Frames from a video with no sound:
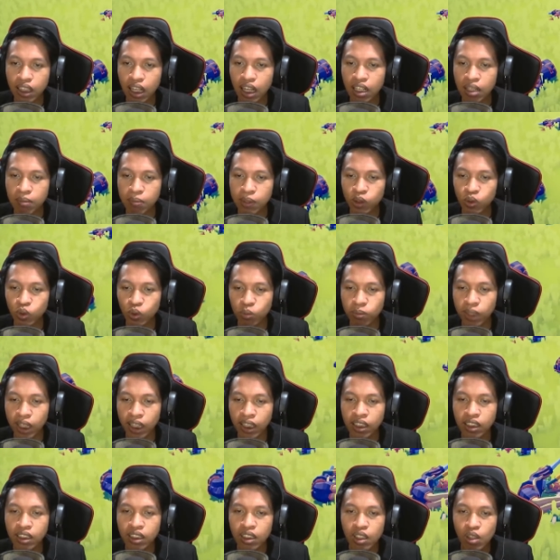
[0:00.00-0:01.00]
Karena
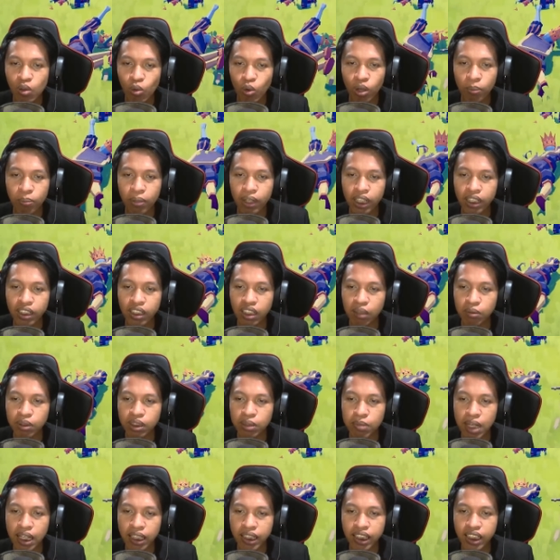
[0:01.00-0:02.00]
percuma Wolverine tidak
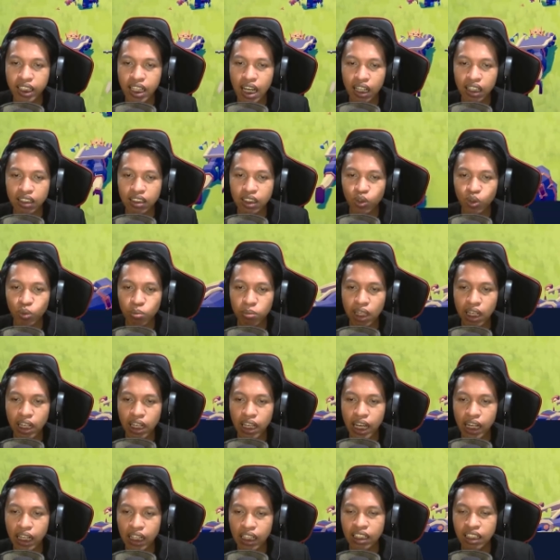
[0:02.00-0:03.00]
bisa mati darah satu
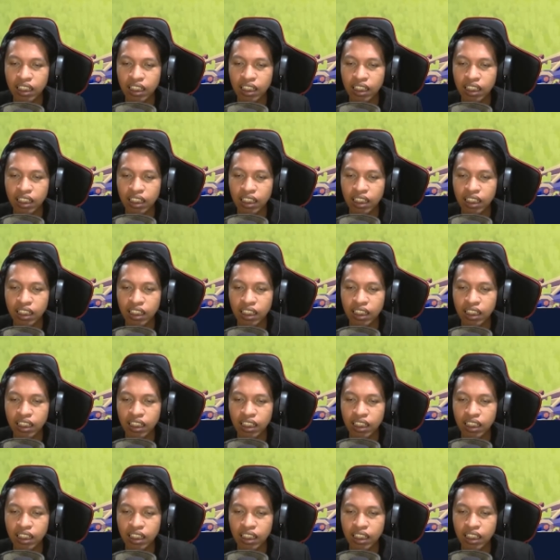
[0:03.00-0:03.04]
miliar